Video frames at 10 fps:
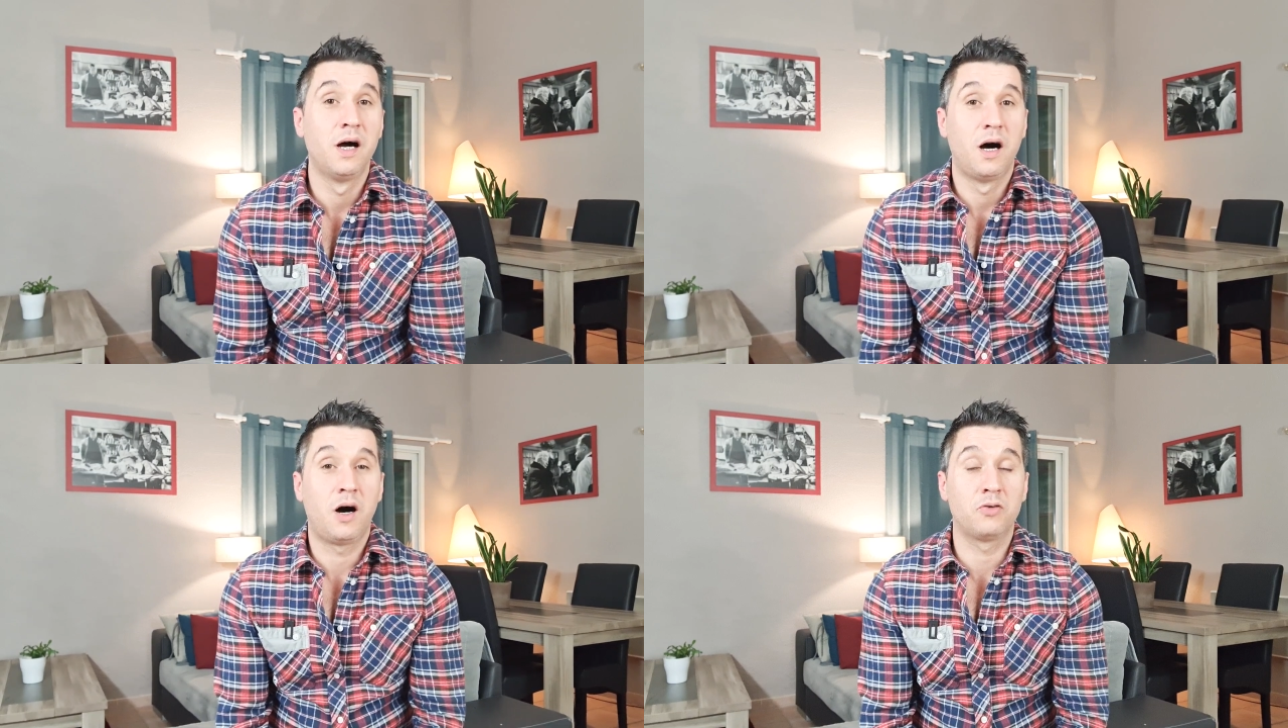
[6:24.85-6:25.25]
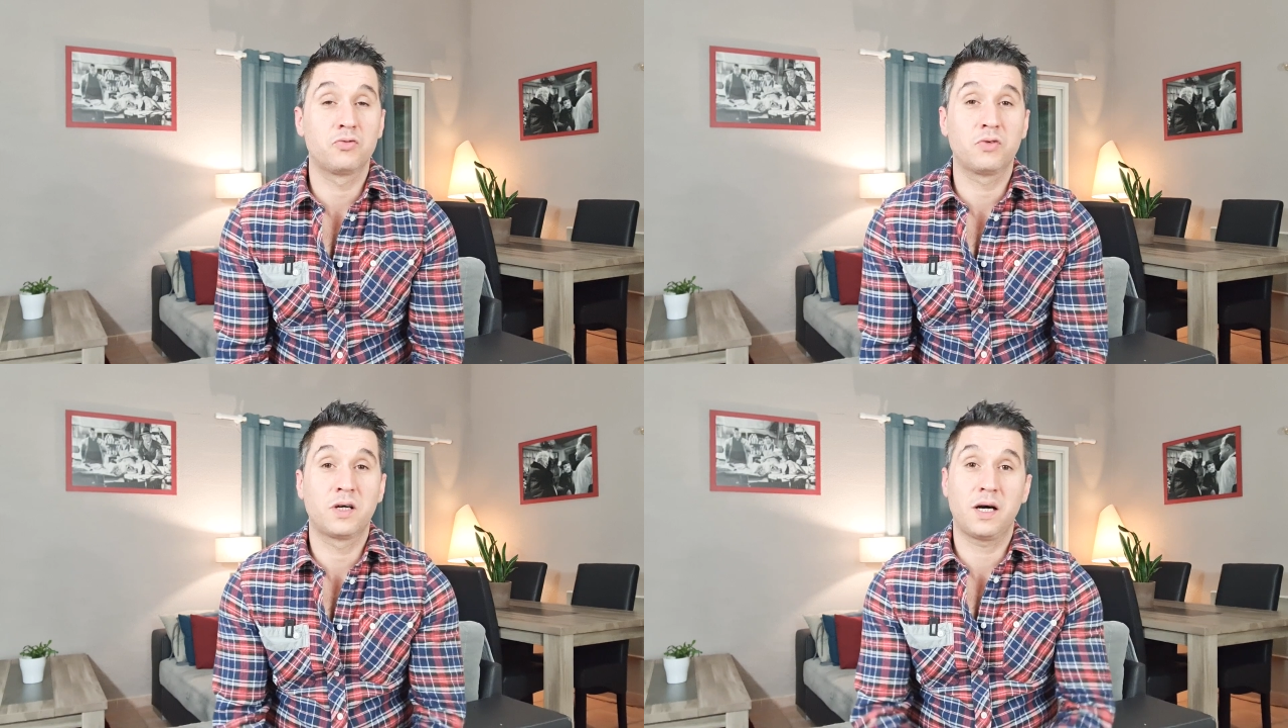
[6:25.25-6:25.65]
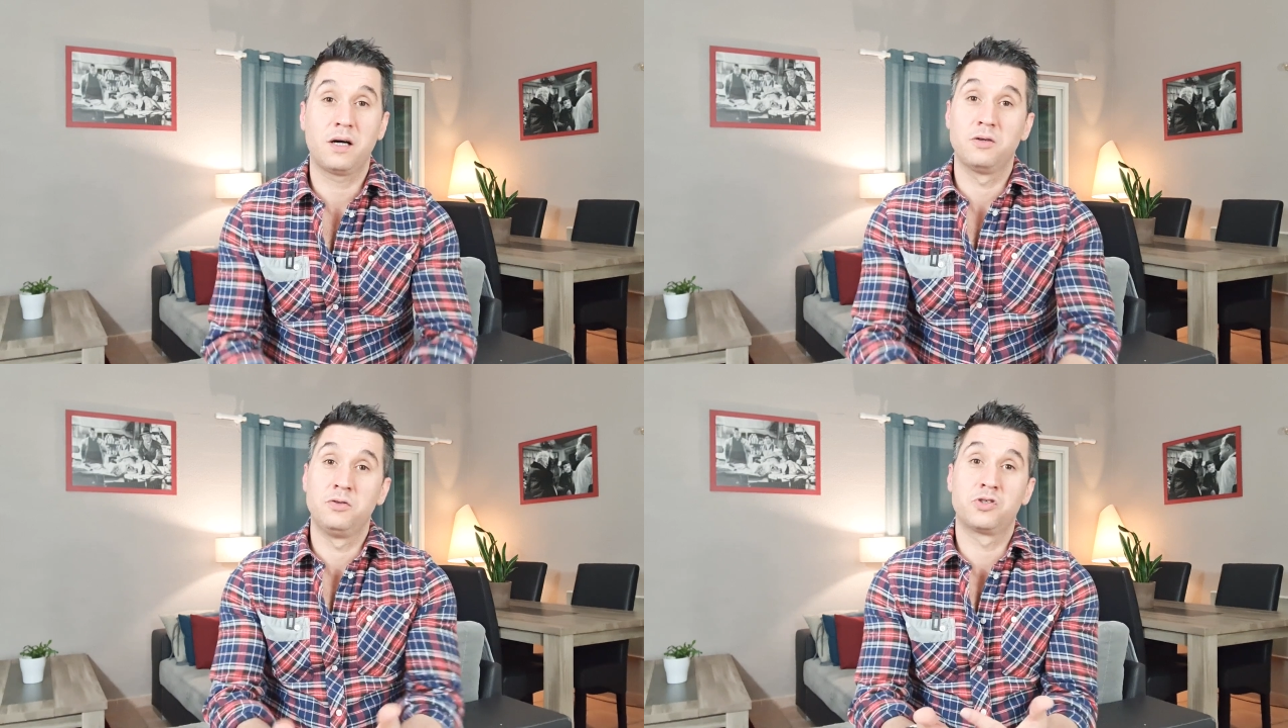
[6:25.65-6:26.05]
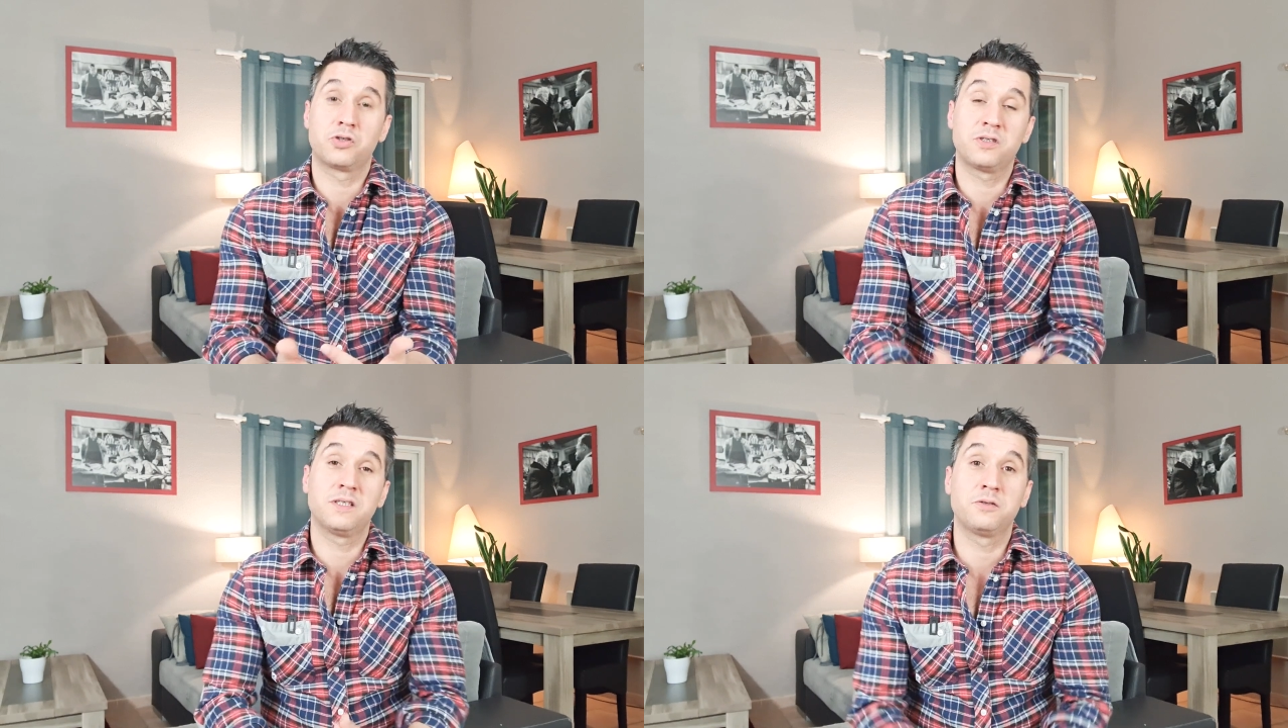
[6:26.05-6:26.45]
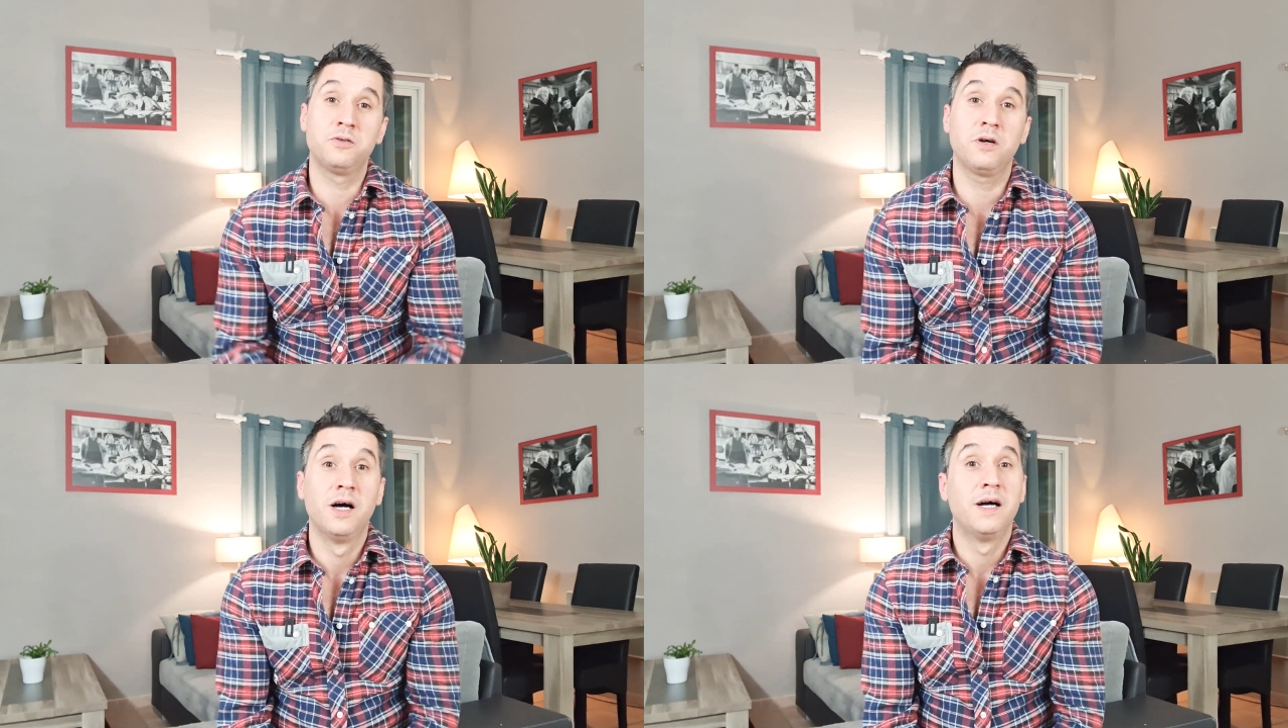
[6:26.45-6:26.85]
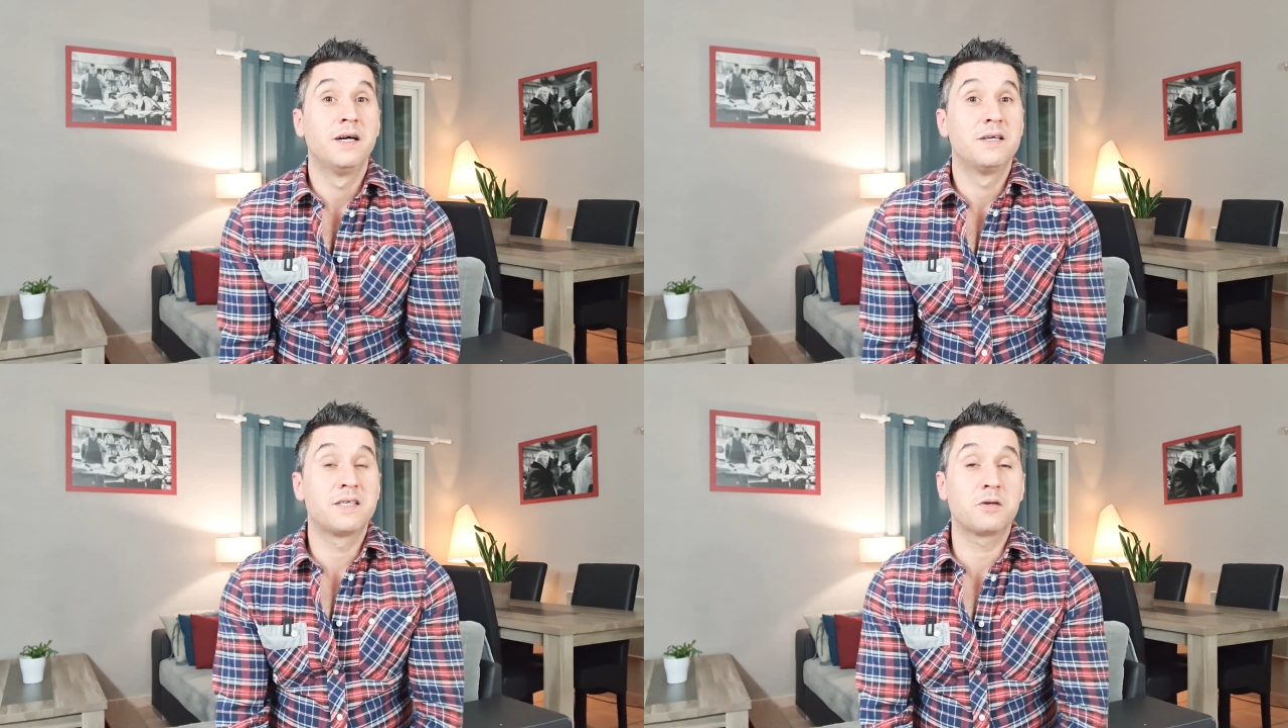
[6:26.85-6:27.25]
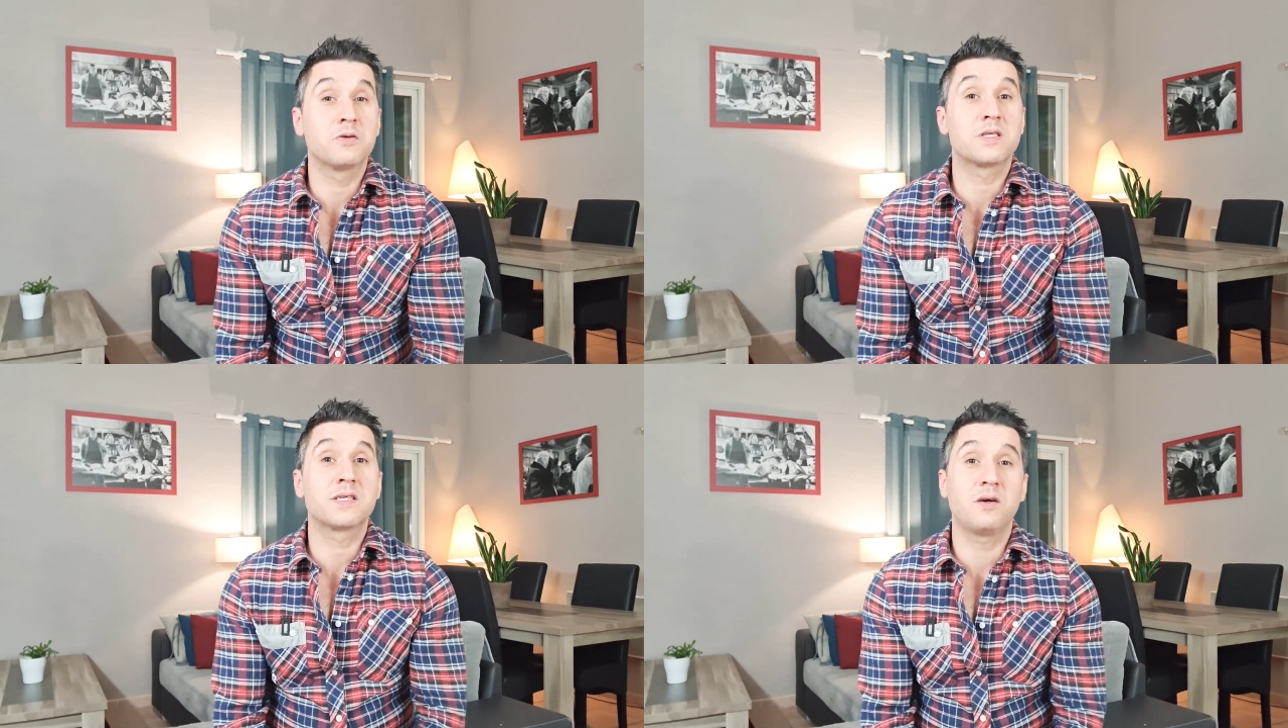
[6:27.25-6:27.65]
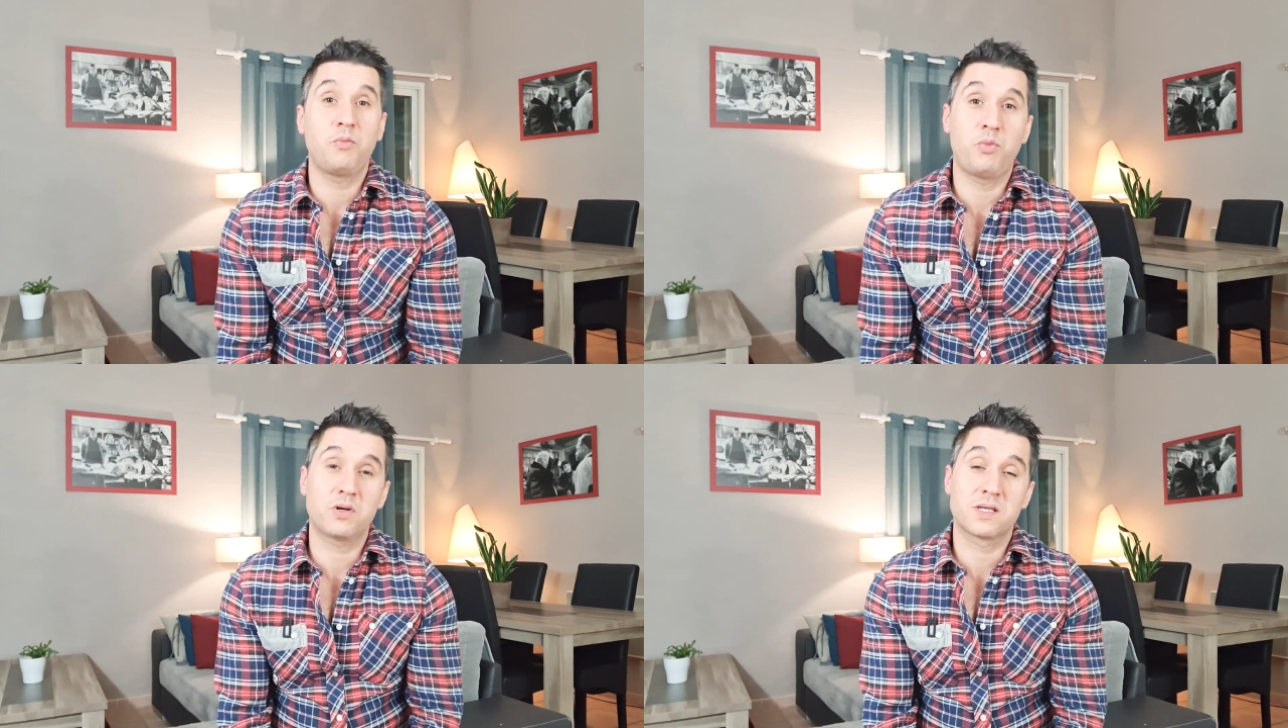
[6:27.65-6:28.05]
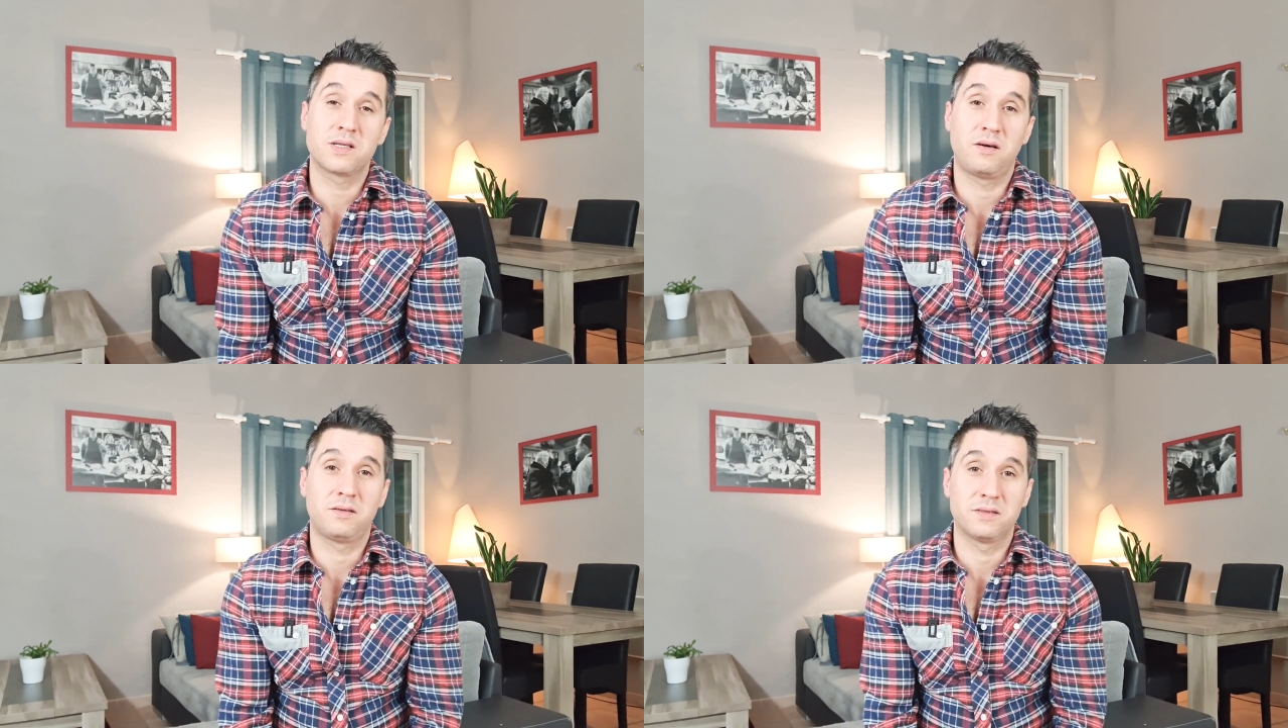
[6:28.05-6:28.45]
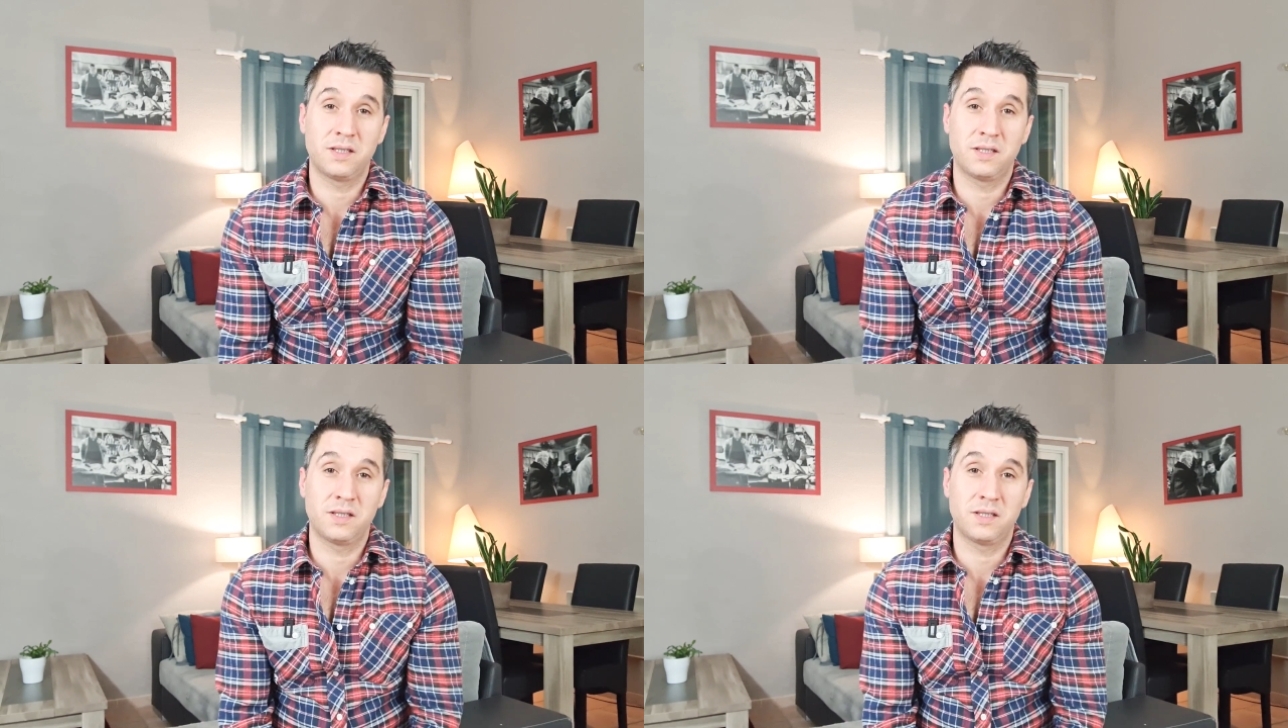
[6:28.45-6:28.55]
En tout cas, une chose est sûre, c'est que 100%